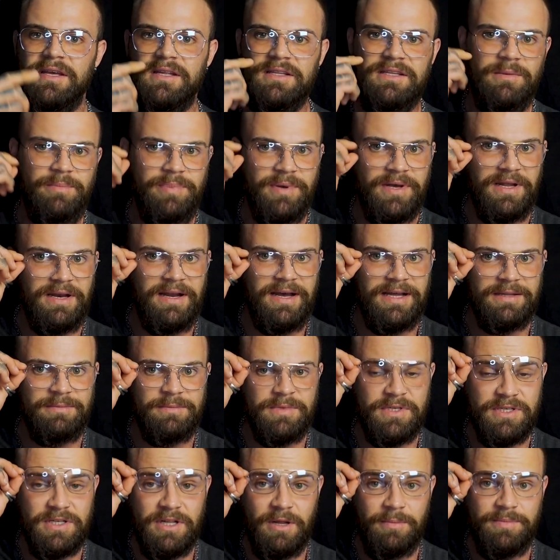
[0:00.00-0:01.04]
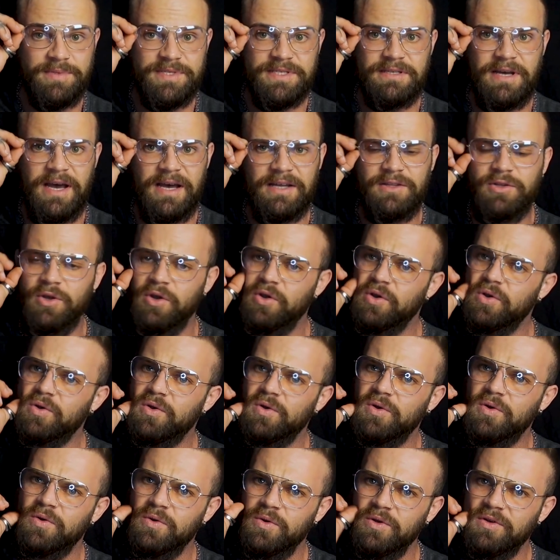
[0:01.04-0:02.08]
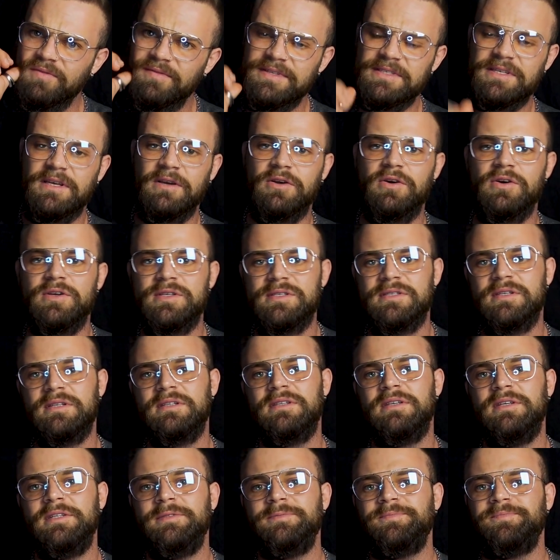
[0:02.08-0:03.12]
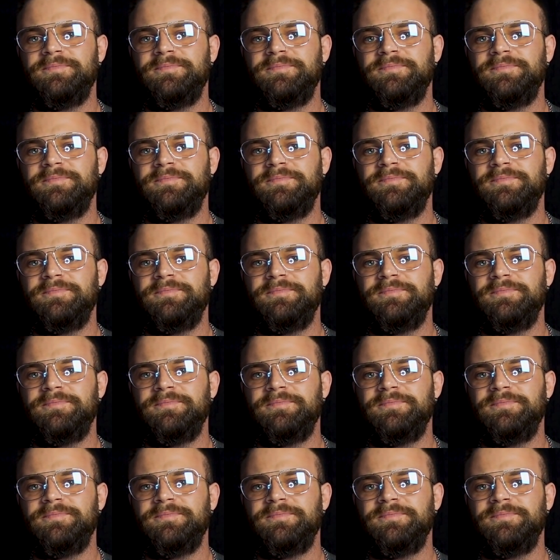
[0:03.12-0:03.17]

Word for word: Die Brille hat mich, glaube ich, 8 Euro irgendwas gekostet.